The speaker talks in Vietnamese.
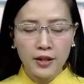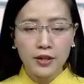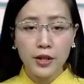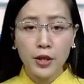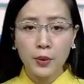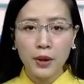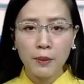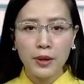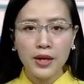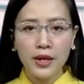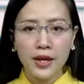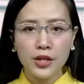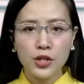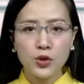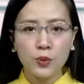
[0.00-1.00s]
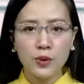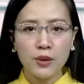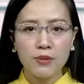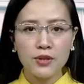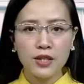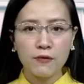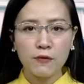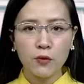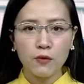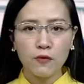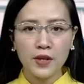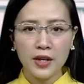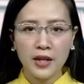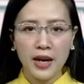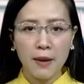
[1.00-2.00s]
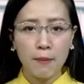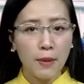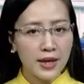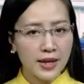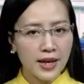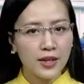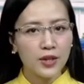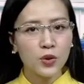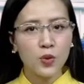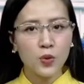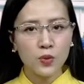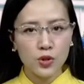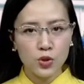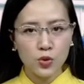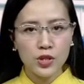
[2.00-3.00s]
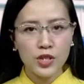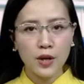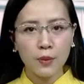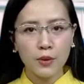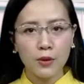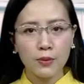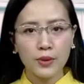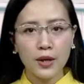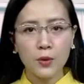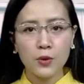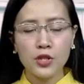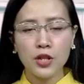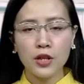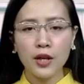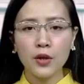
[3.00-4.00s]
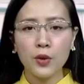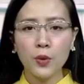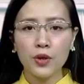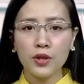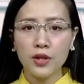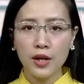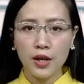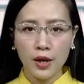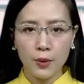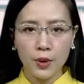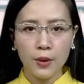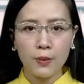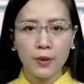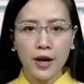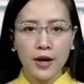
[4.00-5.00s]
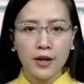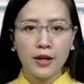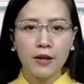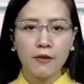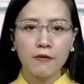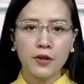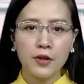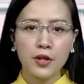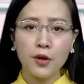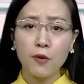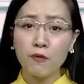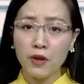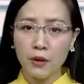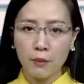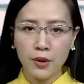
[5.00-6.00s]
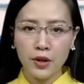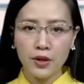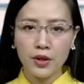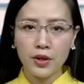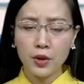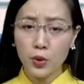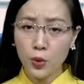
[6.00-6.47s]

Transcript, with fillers: từ đầu năm đến nay, Trung tâm Dịch vụ Việc làm Bắc Cạn cũng chú trọng công tác hỗ trợ kết nối người lao động đến với công việc mới,